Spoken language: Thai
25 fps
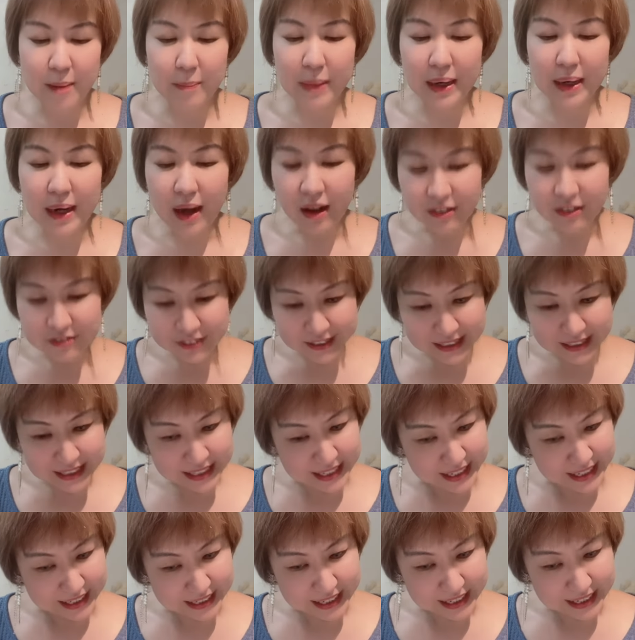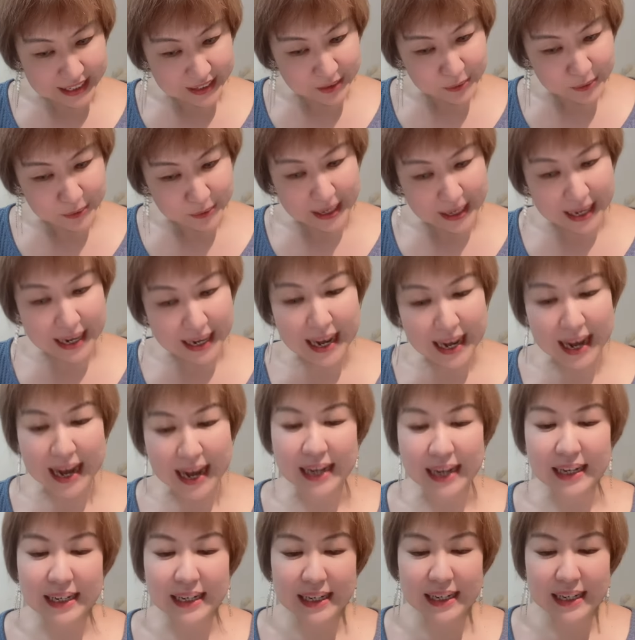มาลองฝึกเขียนกันดูนะคะ
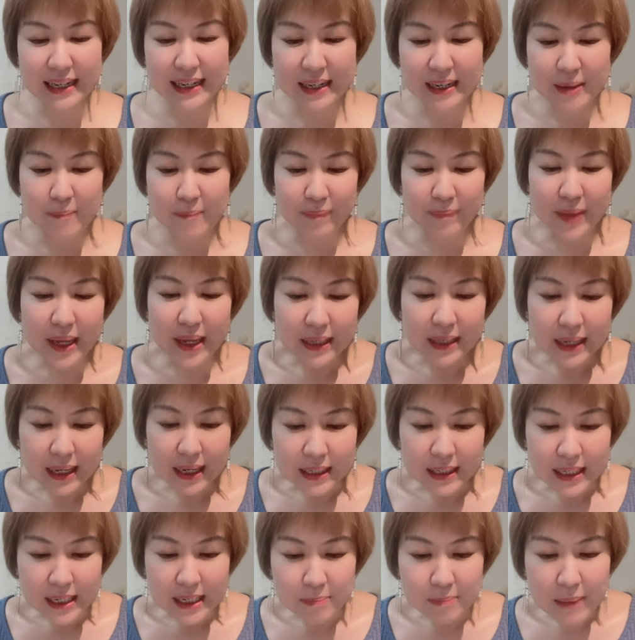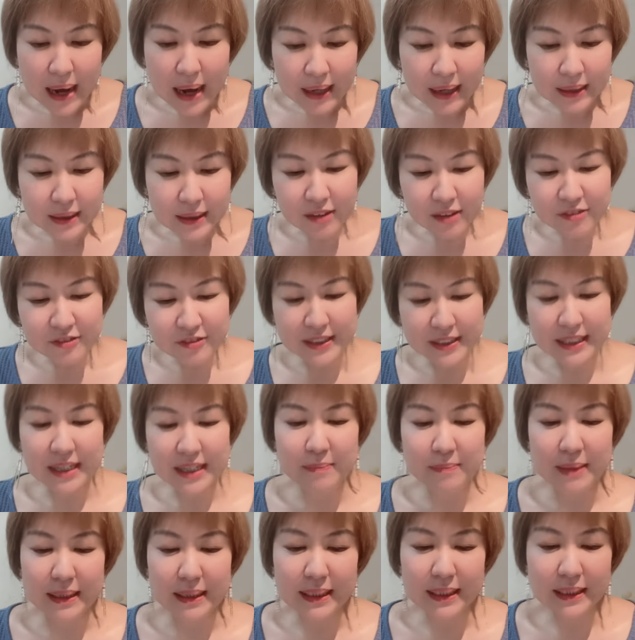เด็กๆที่บ้านก็ฝึกกั
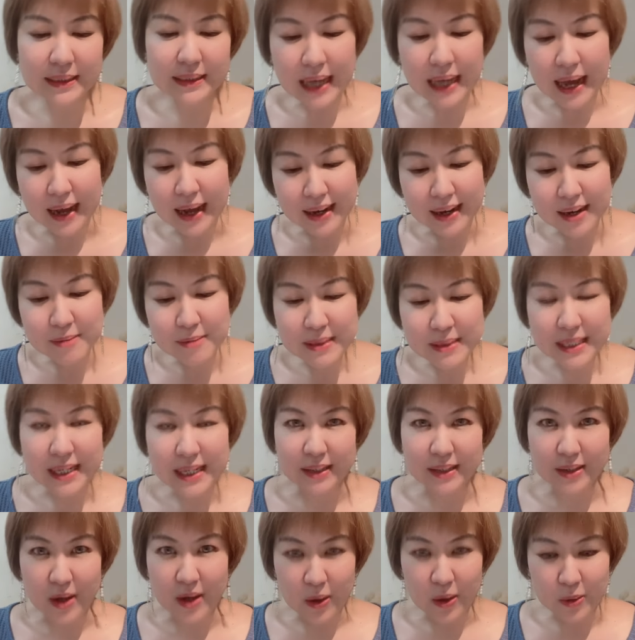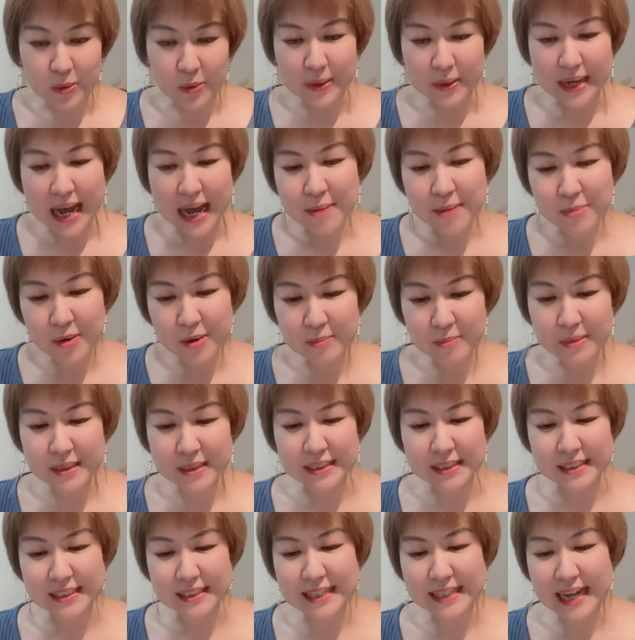นมาตั้งแต่เริ่มเขียนงองงูได้บน
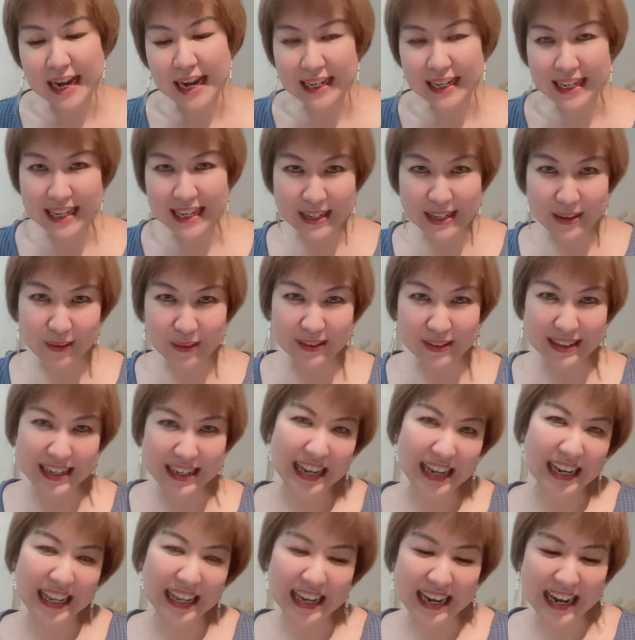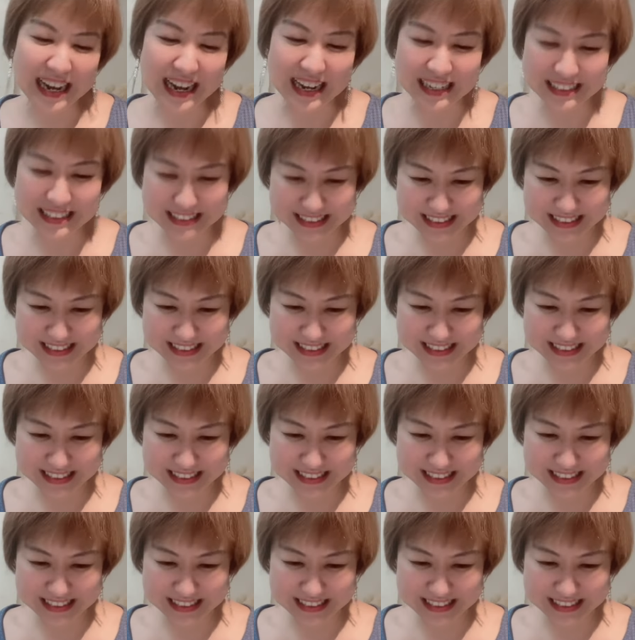ผืนทรายที่โรงเรียนเลยค่ะ